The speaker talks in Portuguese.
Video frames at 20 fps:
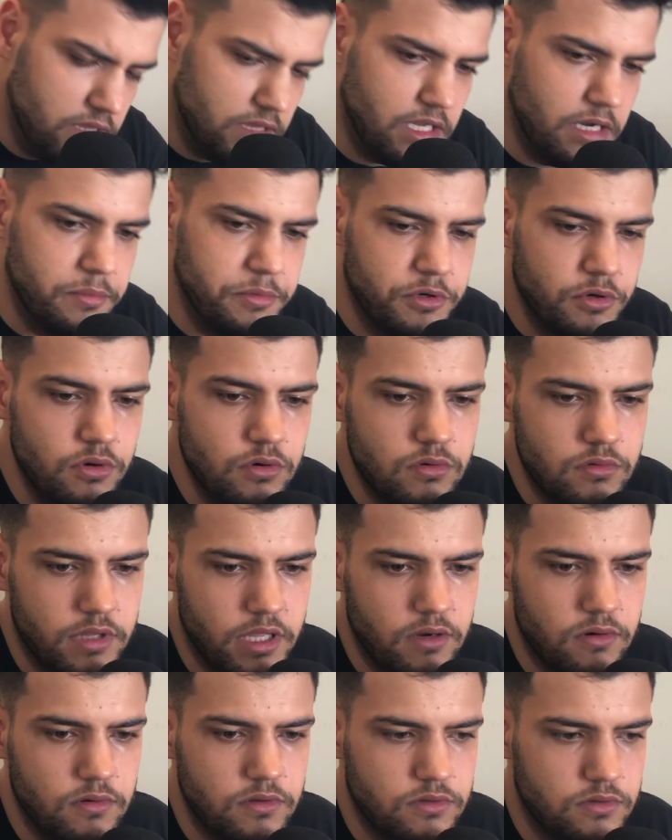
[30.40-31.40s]
terminou, não tem
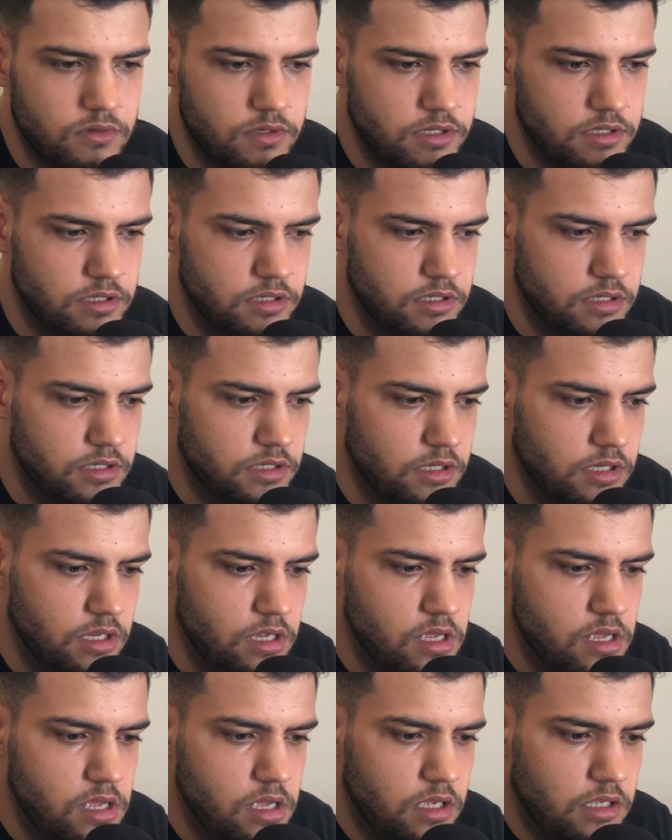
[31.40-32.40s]
condições de,
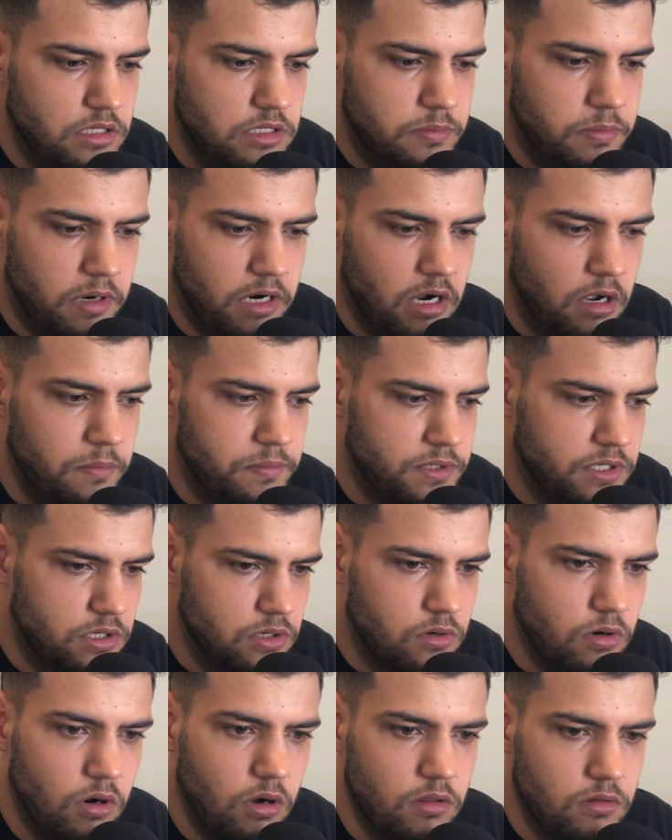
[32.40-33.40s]
de pagar uma
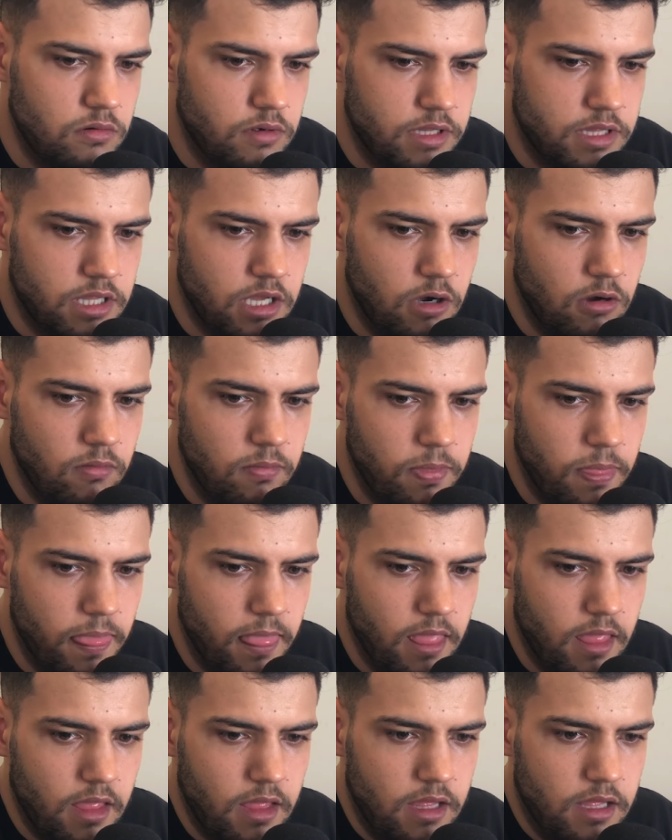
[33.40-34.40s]
psicóloga e tal.
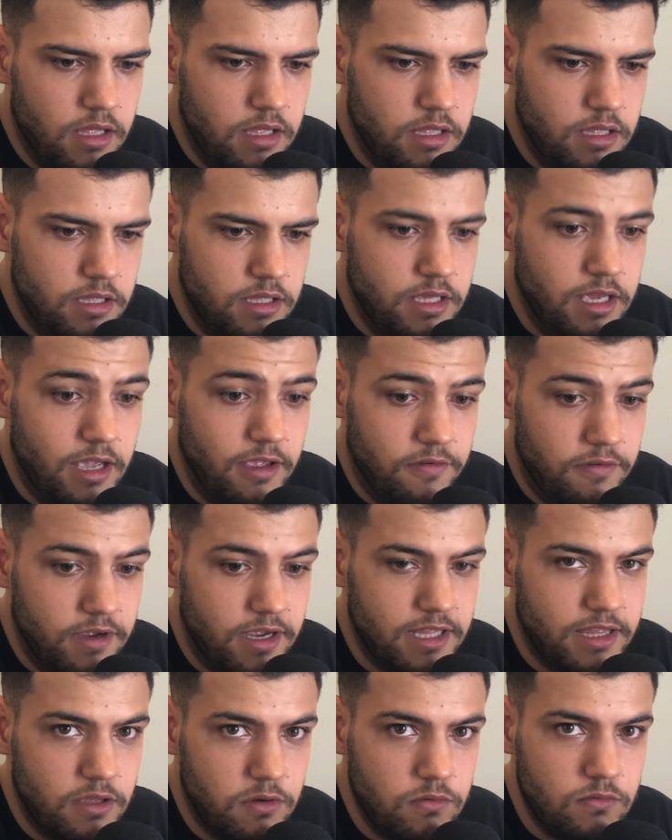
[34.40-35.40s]
E aí fica
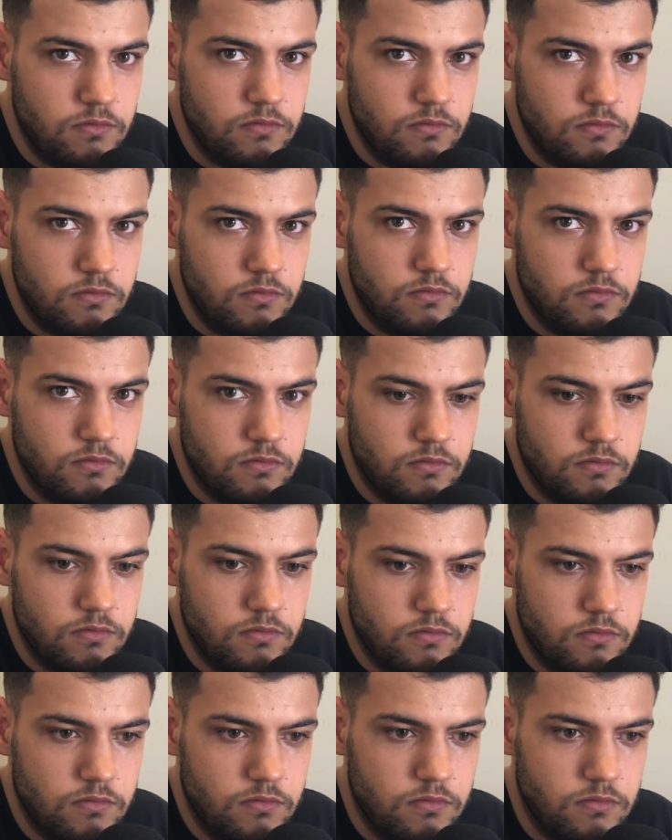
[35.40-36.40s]
até um, um,
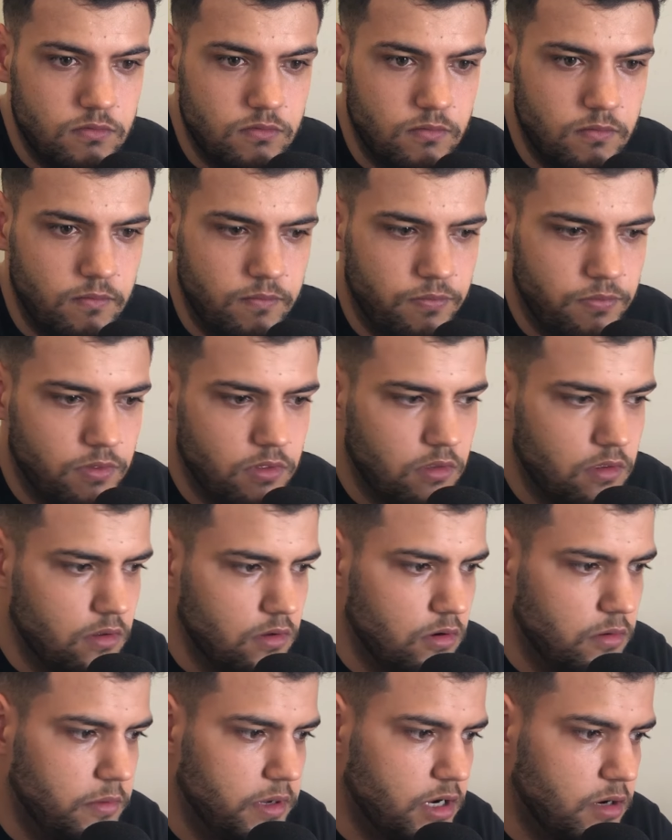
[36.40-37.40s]
um,
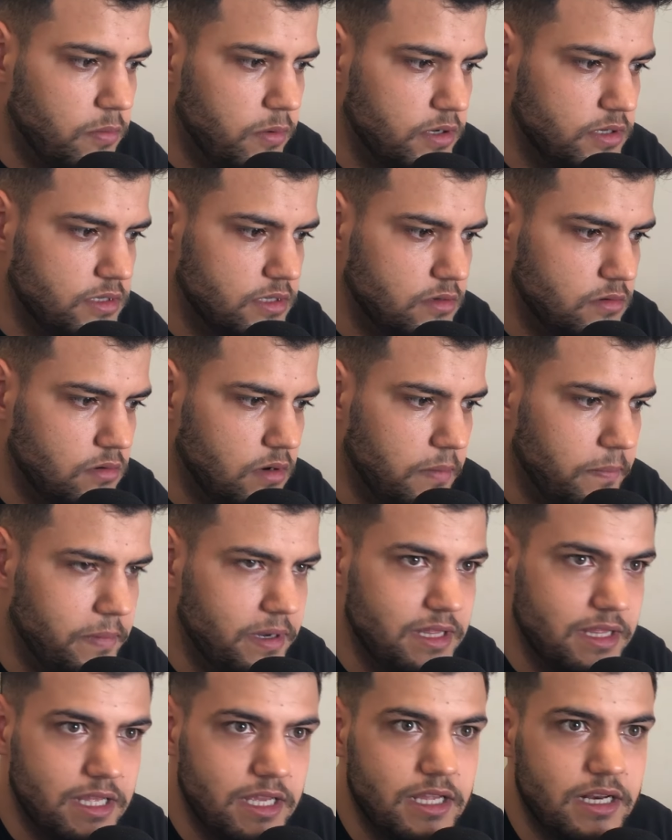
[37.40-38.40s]
Como é que eu posso dizer? Uma
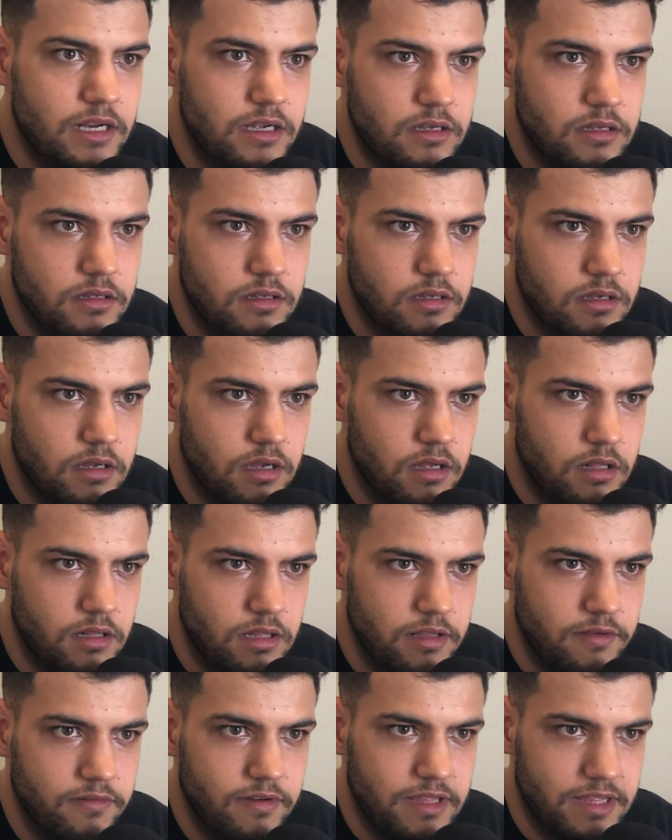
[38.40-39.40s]
bandeira
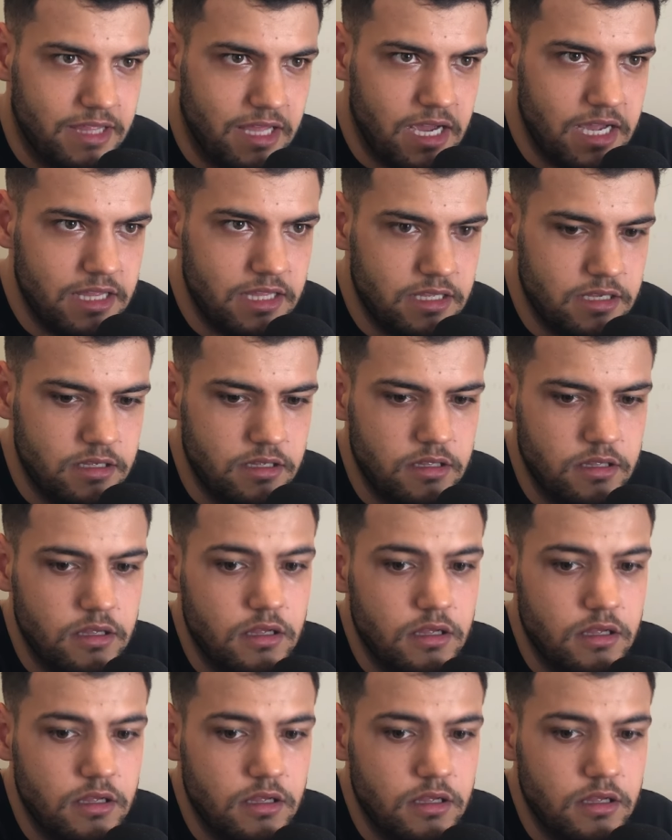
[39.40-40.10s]
levantada.